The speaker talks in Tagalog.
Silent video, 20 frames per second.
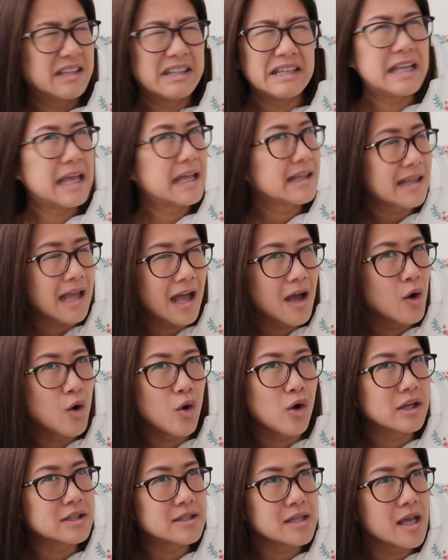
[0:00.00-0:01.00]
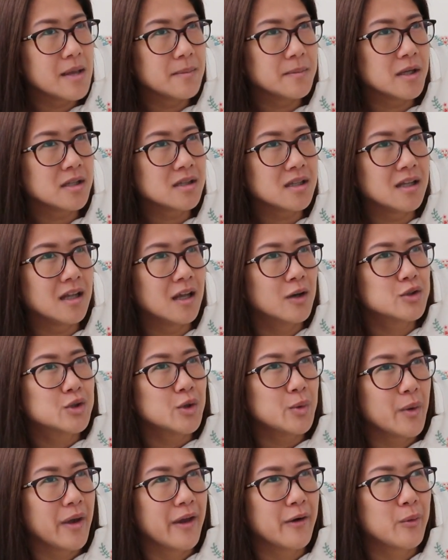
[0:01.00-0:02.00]
Hindi yata ako kasi I'm not allowed
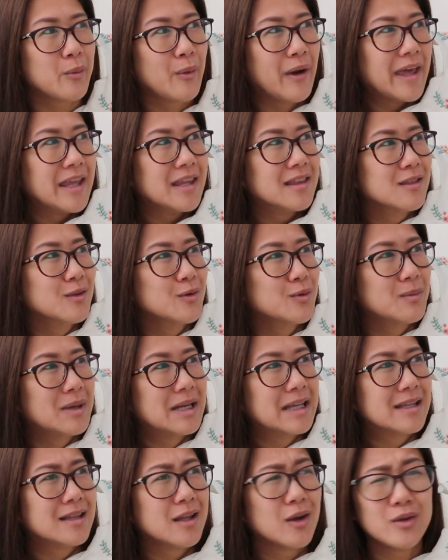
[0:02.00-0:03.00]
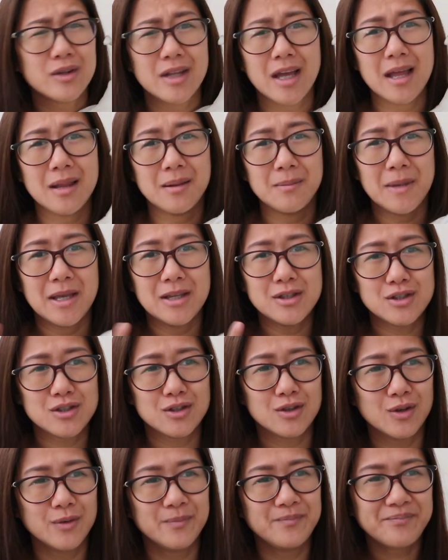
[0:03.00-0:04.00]
to wear white nung maliit ako dahil
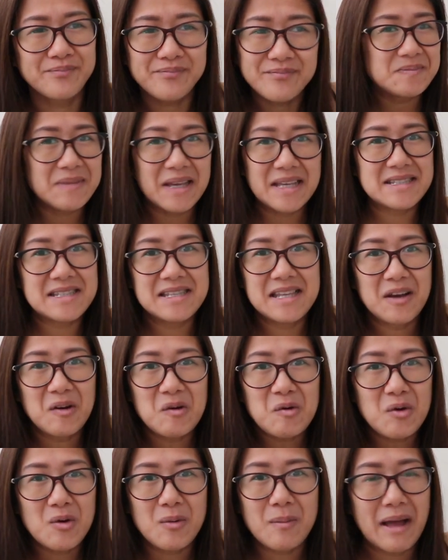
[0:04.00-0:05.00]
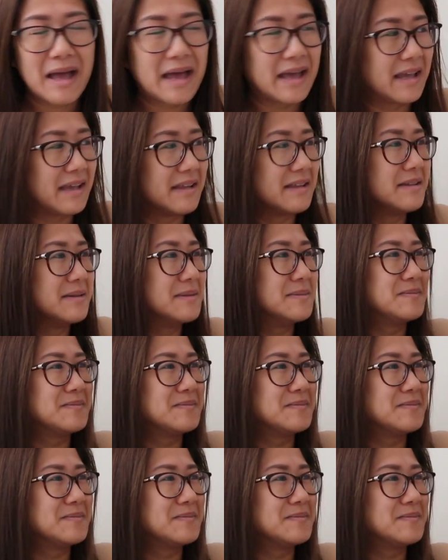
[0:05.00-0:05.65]
medyo messy akong kumain.